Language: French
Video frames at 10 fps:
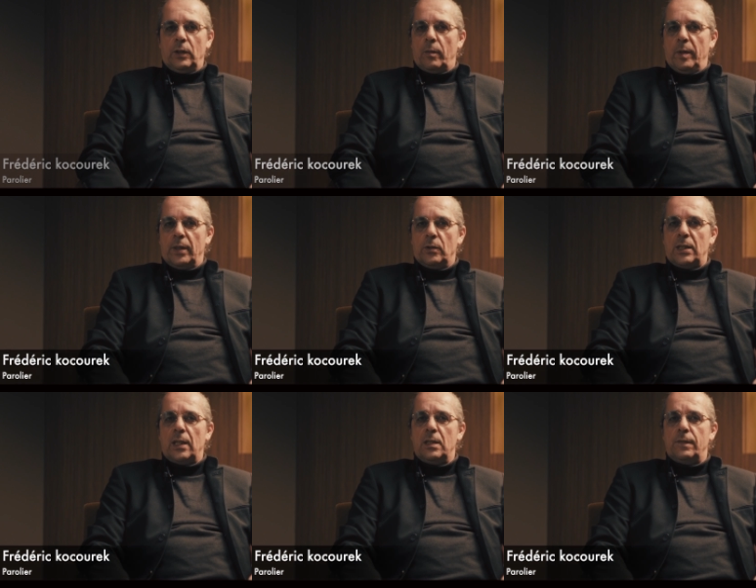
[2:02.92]
énormément de
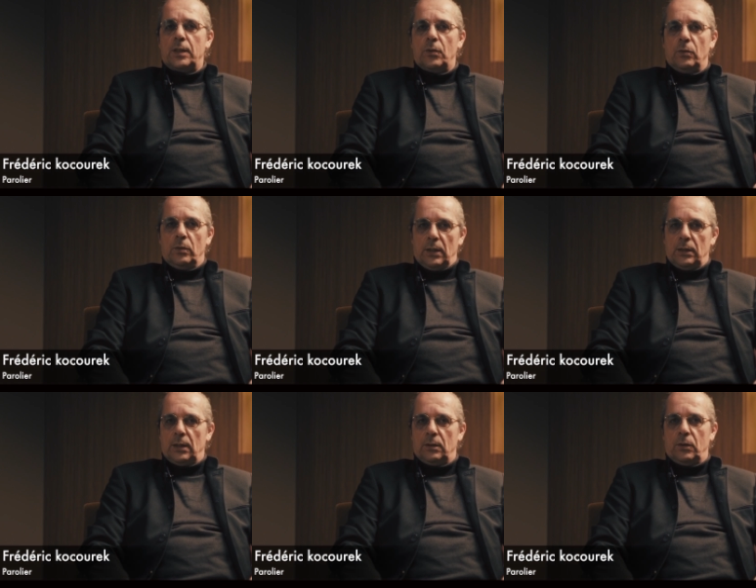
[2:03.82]
satisfaction en
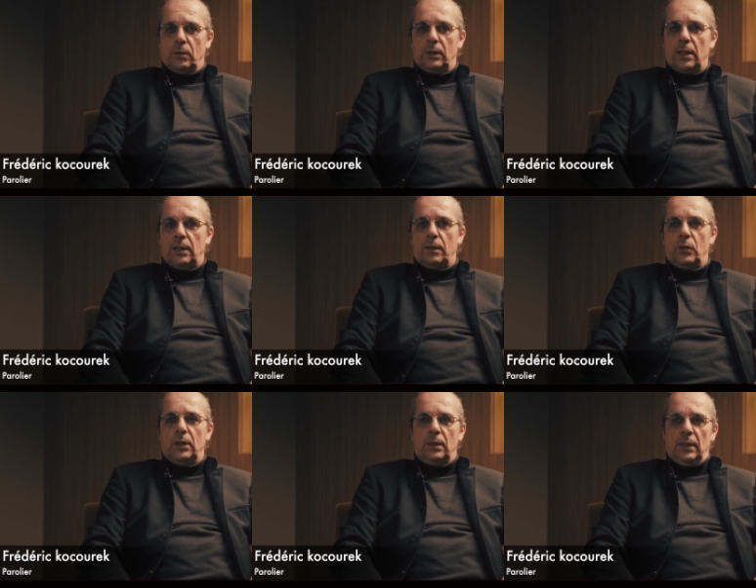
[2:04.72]
tant
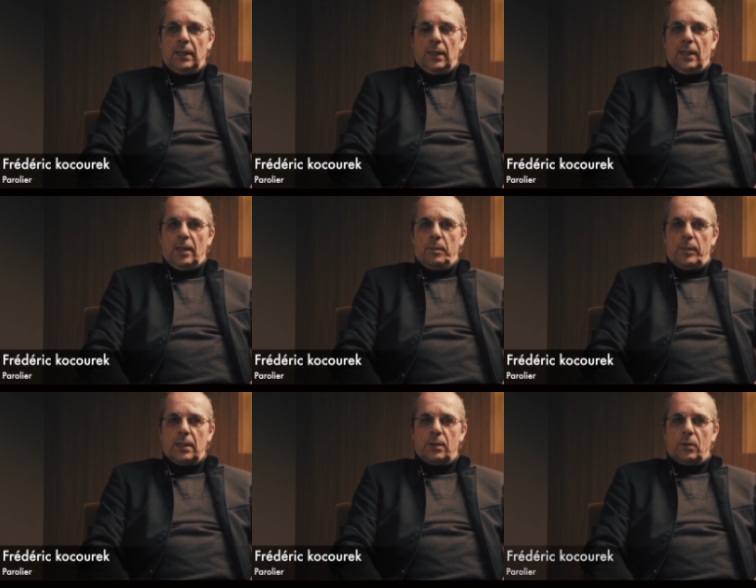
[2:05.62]
qu'intervenant
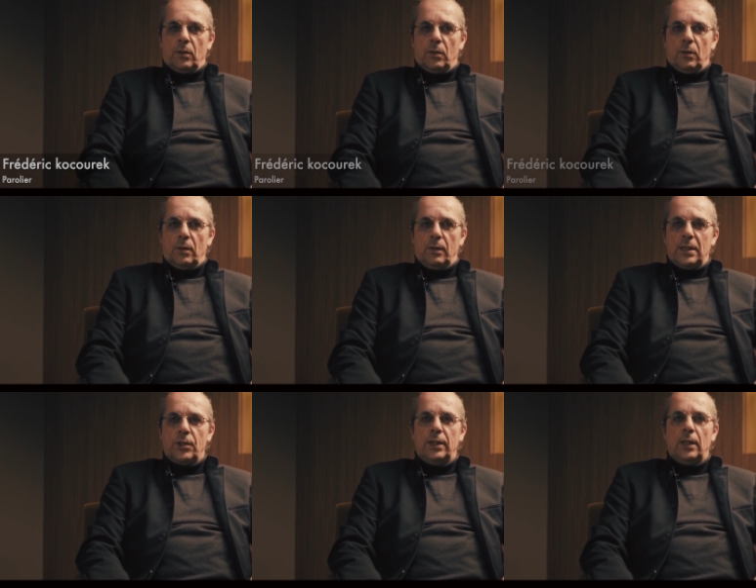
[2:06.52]
parce qu'il
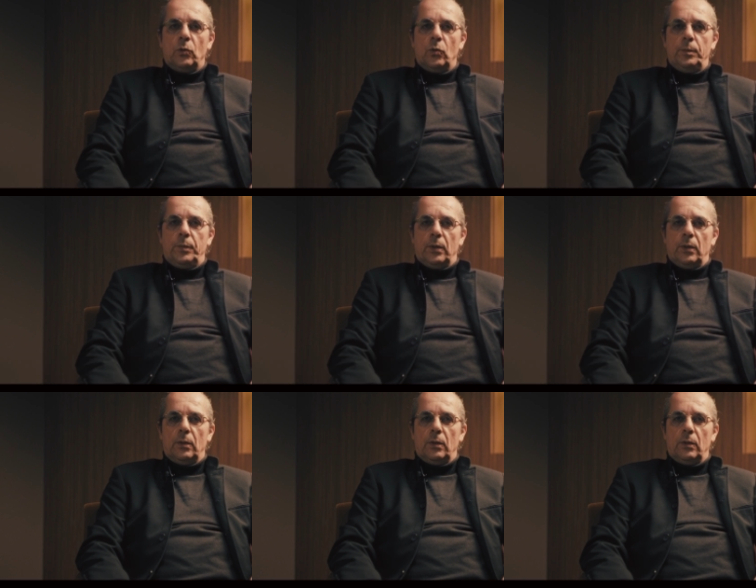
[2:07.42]
s'agit d'un groupe
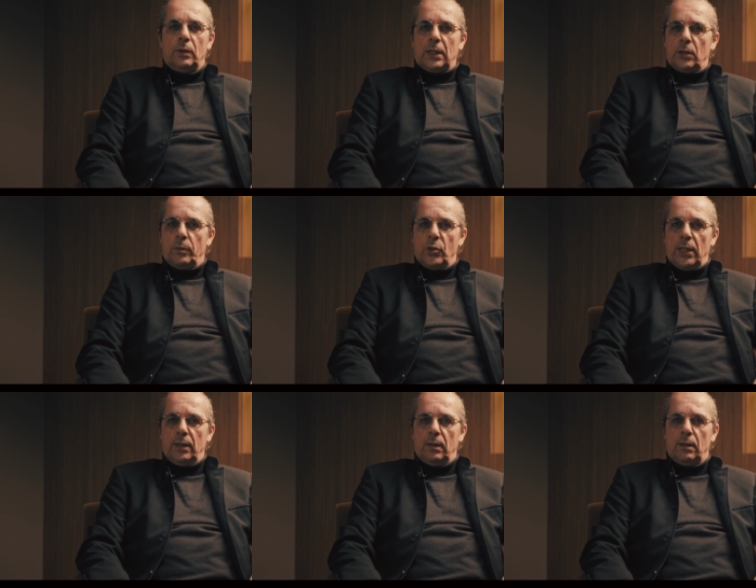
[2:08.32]
euh, très
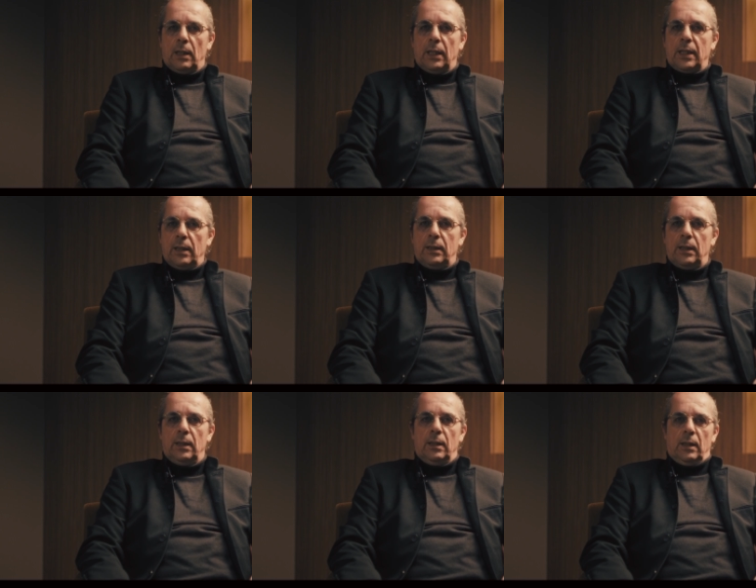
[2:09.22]
homogène dans la
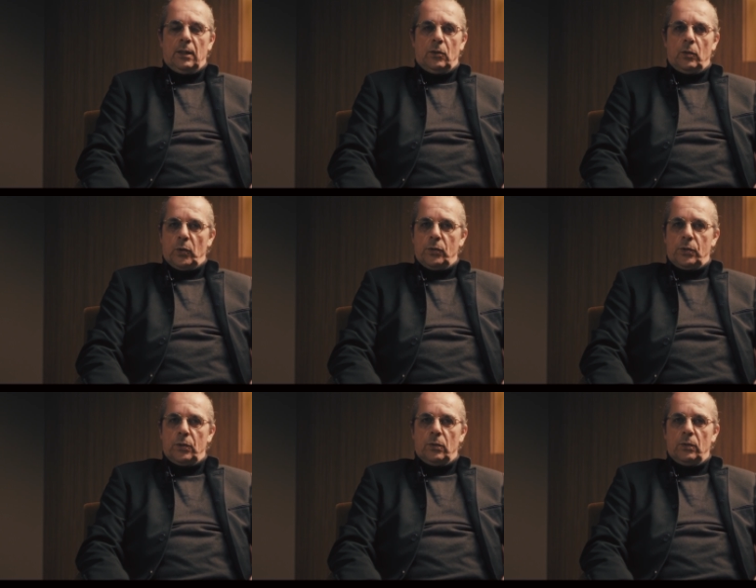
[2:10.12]
qualité de
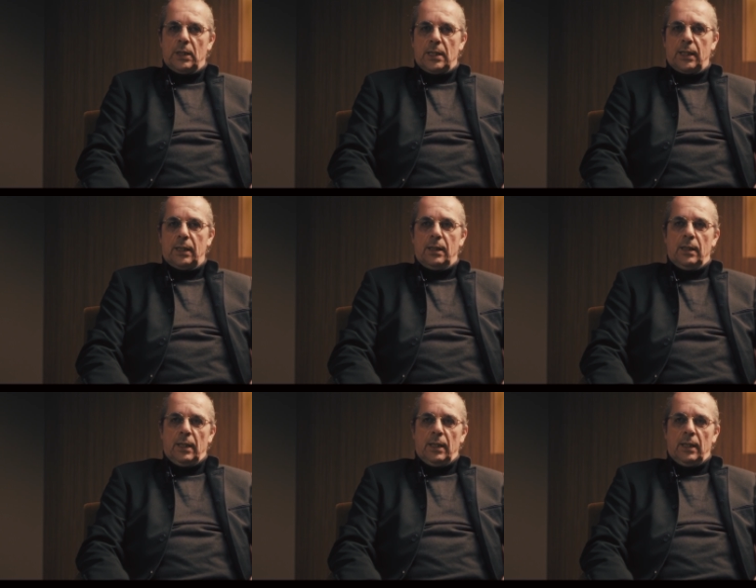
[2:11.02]
production des écrits